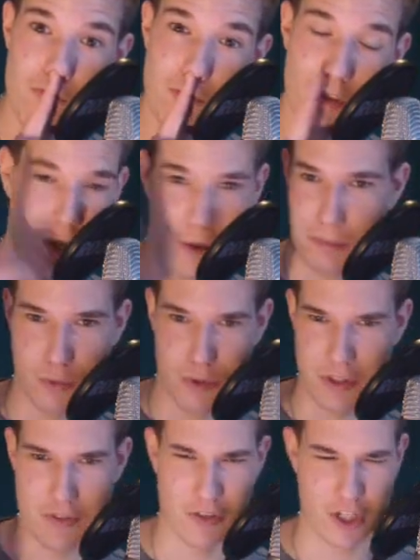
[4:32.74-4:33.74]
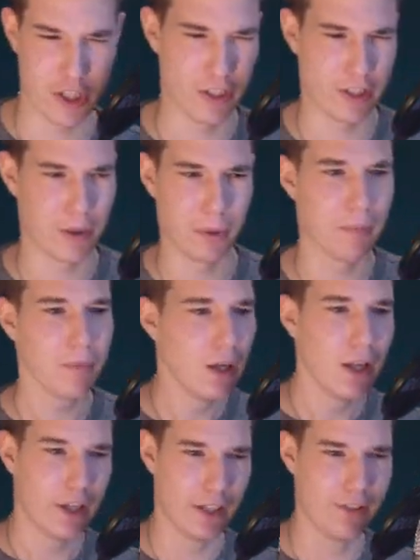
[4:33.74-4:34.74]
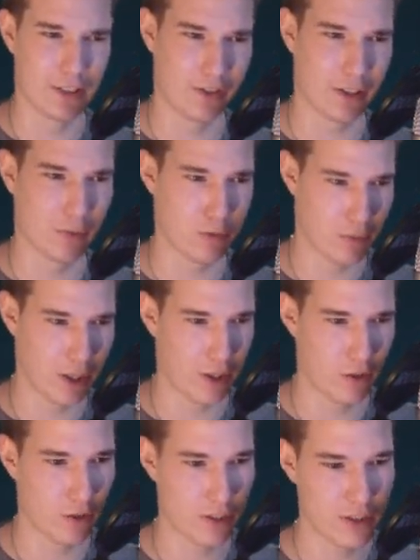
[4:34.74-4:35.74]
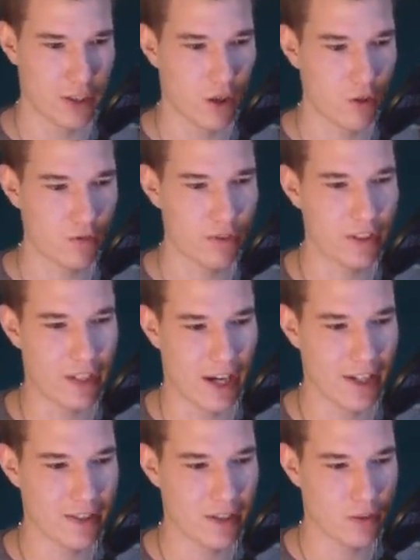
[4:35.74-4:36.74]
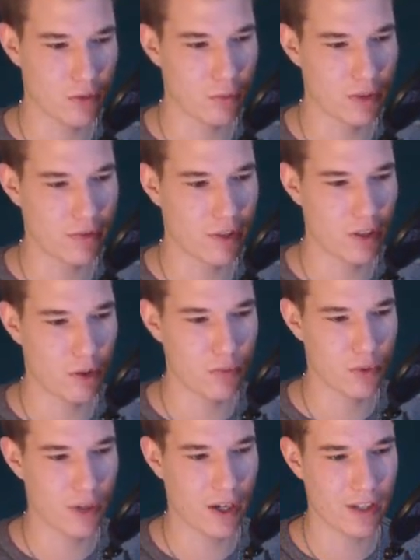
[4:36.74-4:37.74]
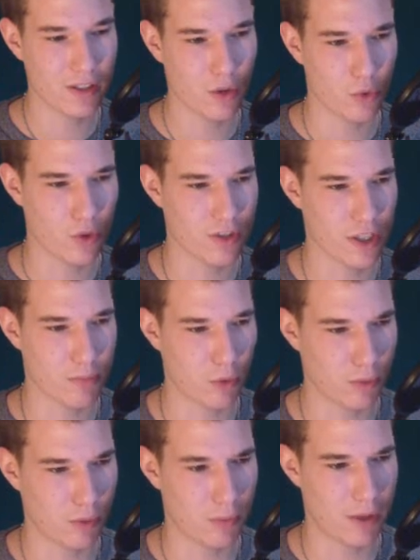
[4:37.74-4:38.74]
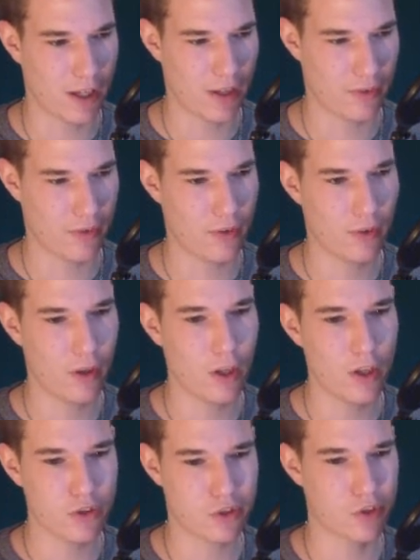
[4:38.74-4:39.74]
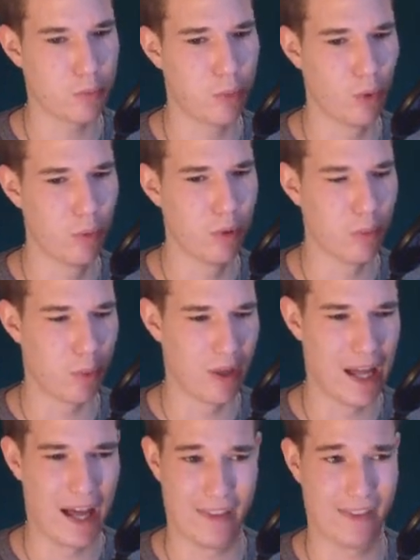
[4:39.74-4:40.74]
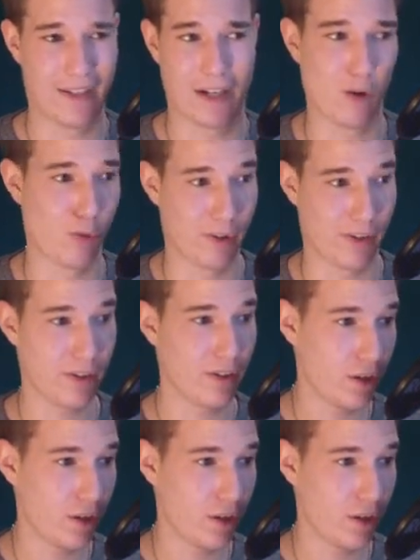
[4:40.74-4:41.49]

Ne, sowas jetzt wahrscheinlich nicht, aber ihr wisst was ich meine. Und das sieht aus wie Geister so ein bisschen, weil da kommen so Geister aus. Oder sind das Blubbelblasen? So Blubbelblasen, glaube ich.